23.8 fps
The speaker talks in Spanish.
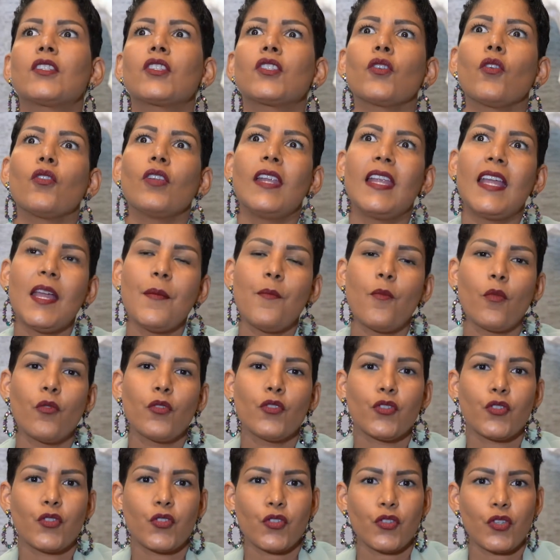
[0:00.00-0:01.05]

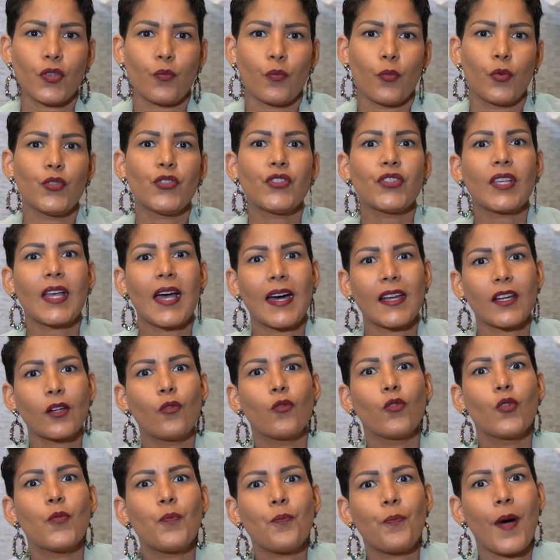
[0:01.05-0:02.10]
solemos buscar
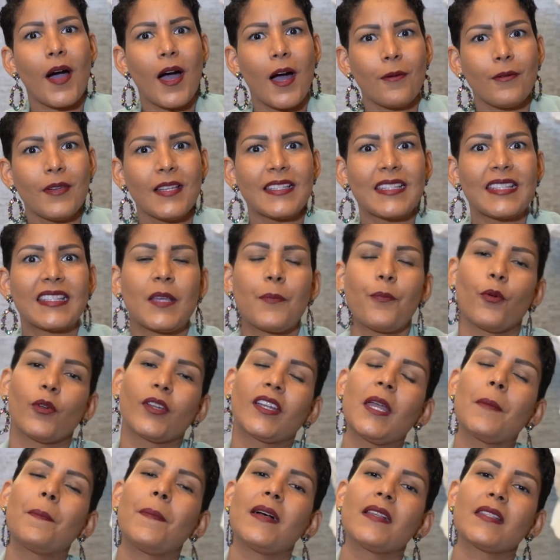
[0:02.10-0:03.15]
culpables de
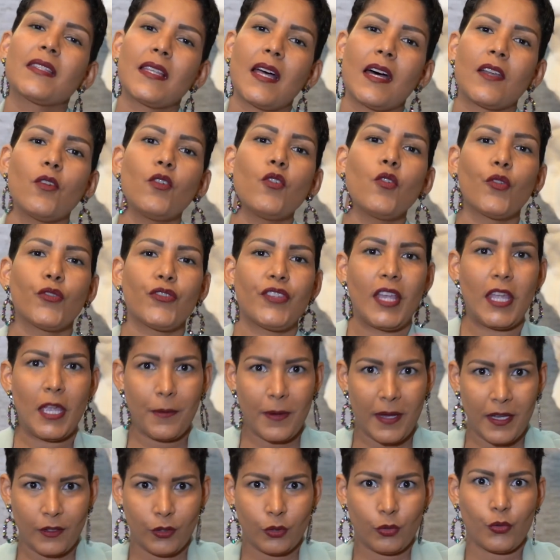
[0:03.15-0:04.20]
por qué pasaron los
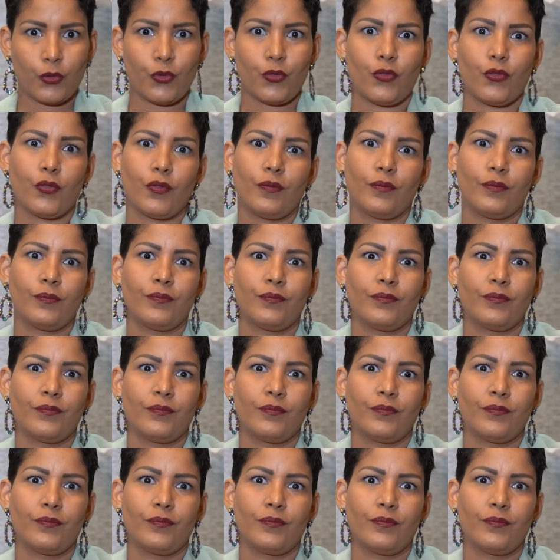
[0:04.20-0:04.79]
eventos.